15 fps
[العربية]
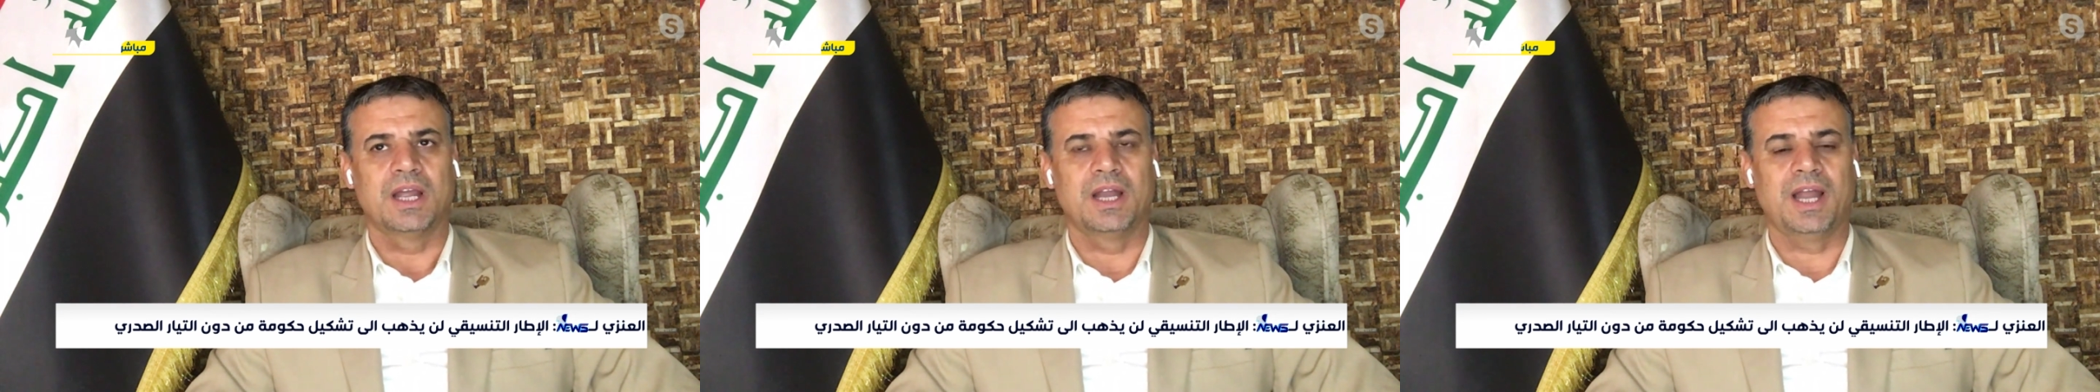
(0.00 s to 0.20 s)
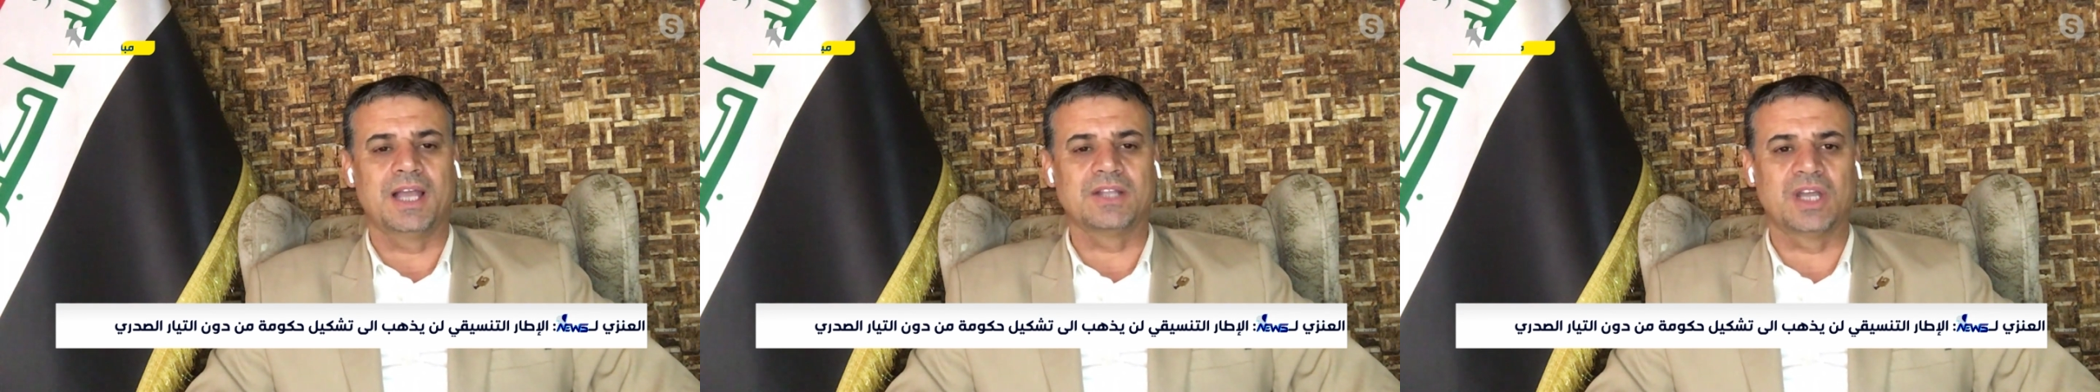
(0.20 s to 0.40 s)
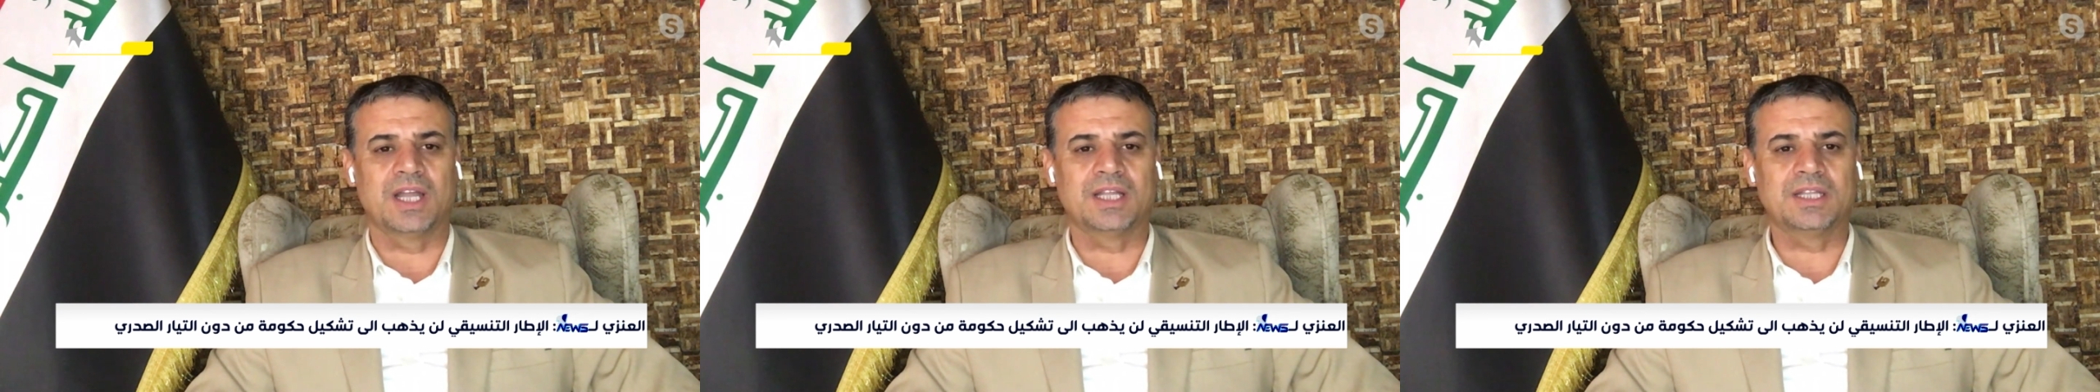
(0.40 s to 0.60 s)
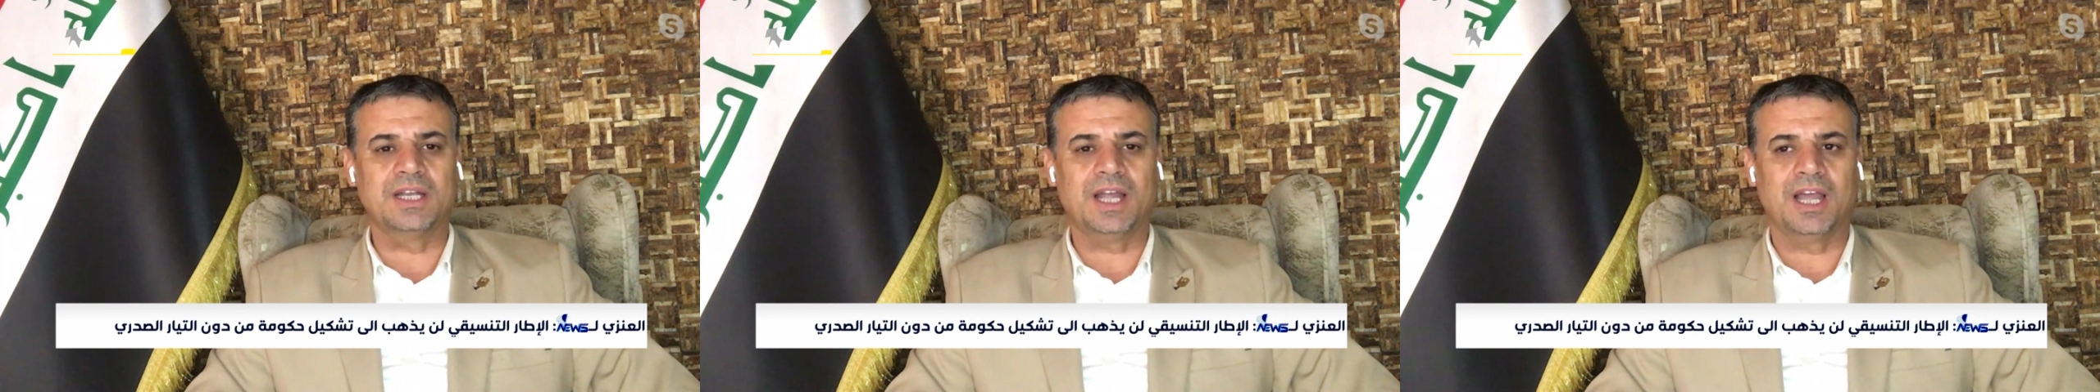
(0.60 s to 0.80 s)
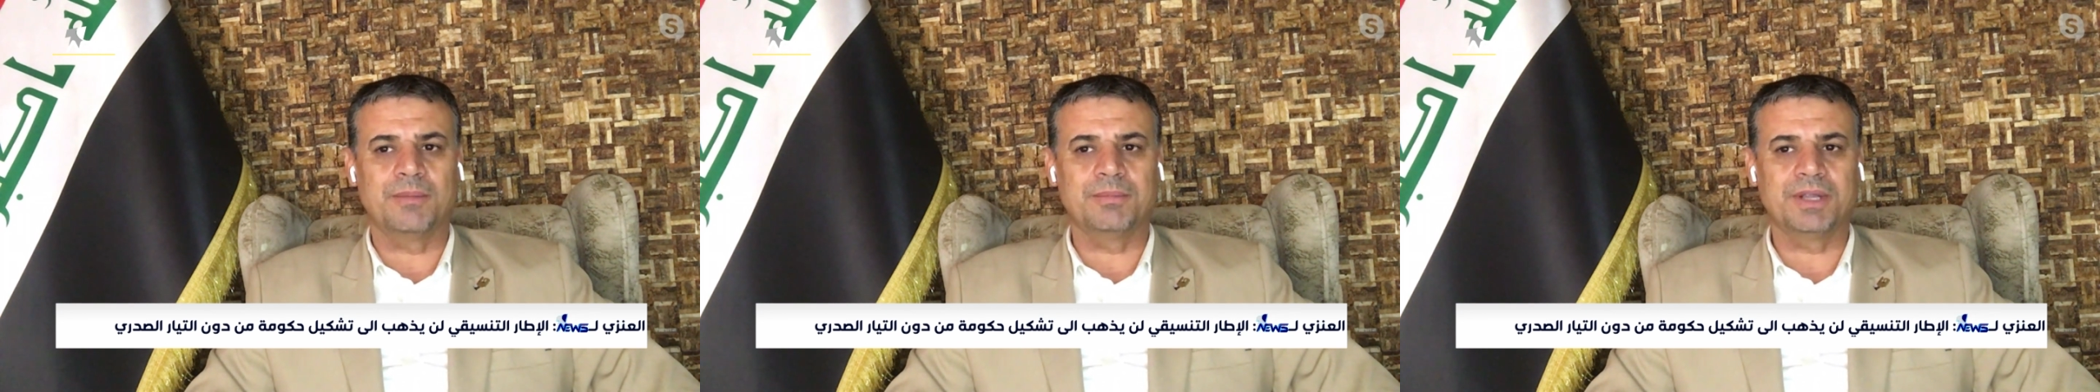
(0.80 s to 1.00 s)
الحاج هادي
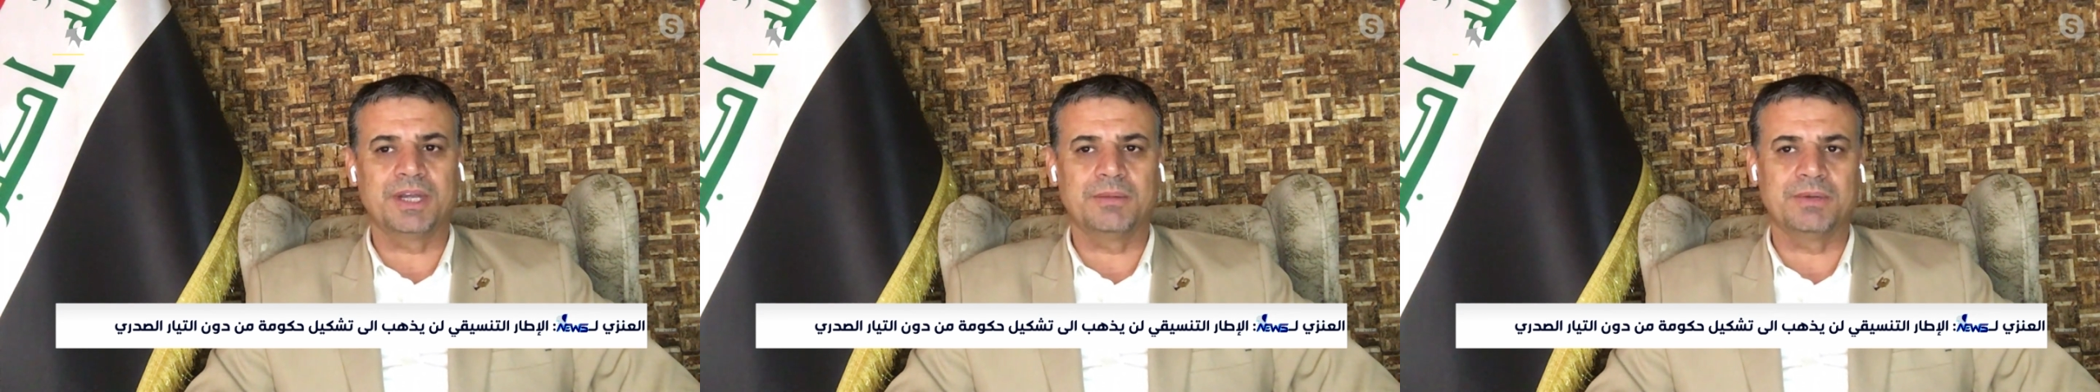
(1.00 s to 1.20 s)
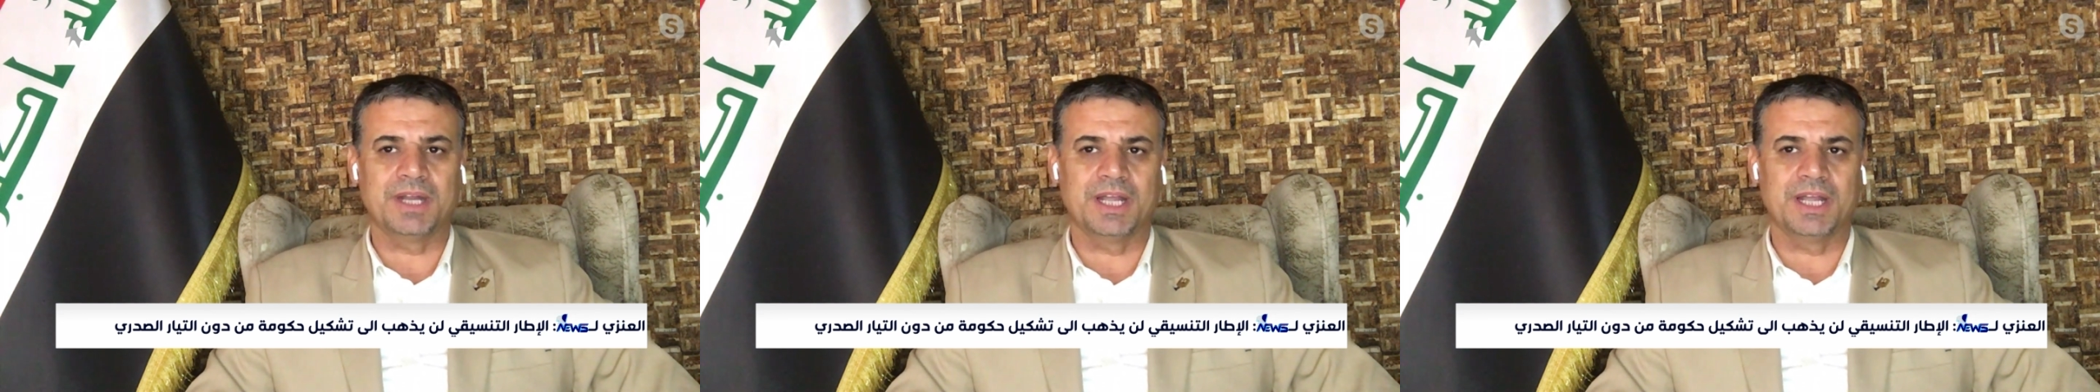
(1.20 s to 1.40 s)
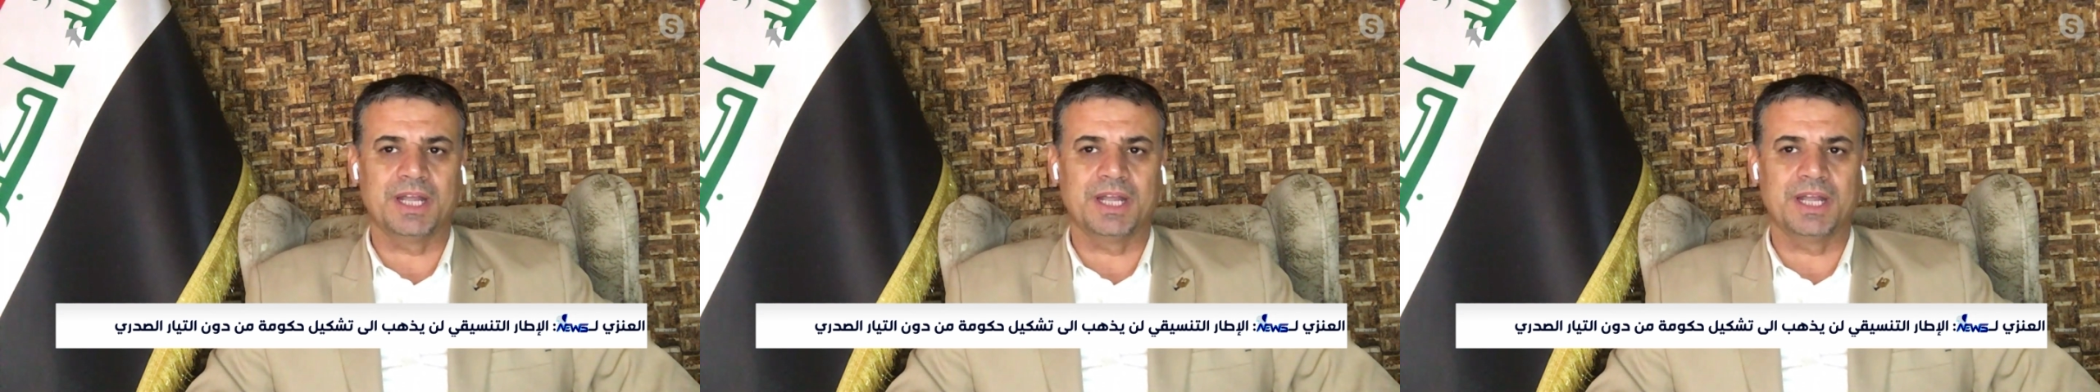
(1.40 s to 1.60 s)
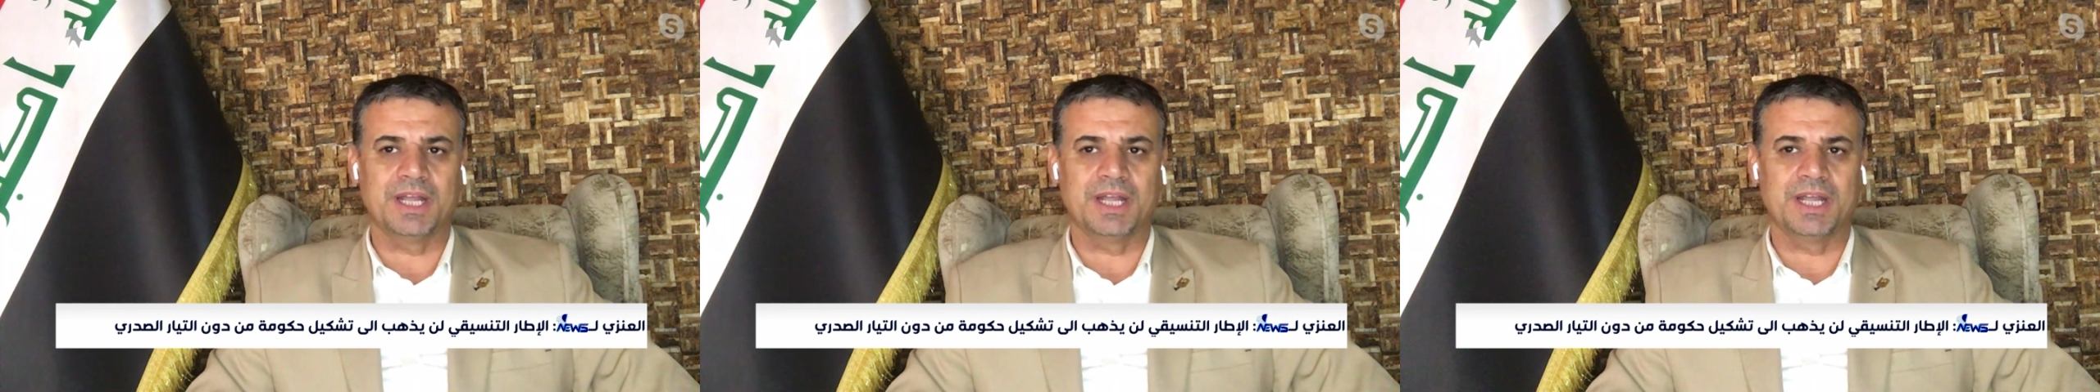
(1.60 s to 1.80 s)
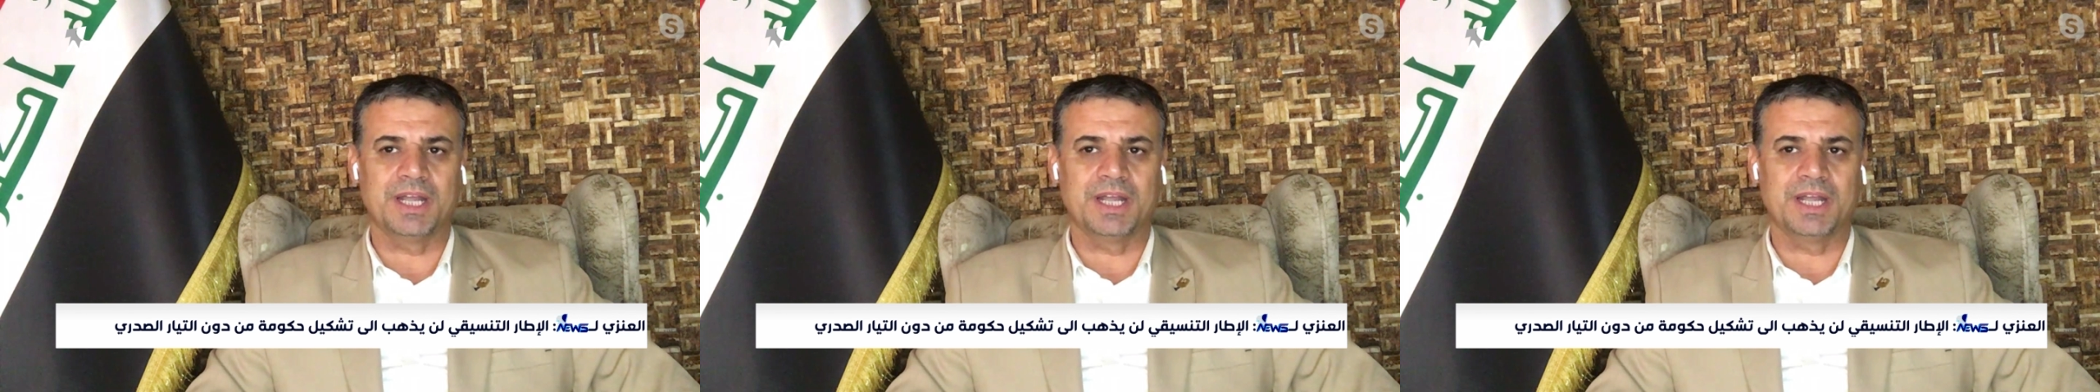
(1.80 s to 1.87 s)
العامري من اجل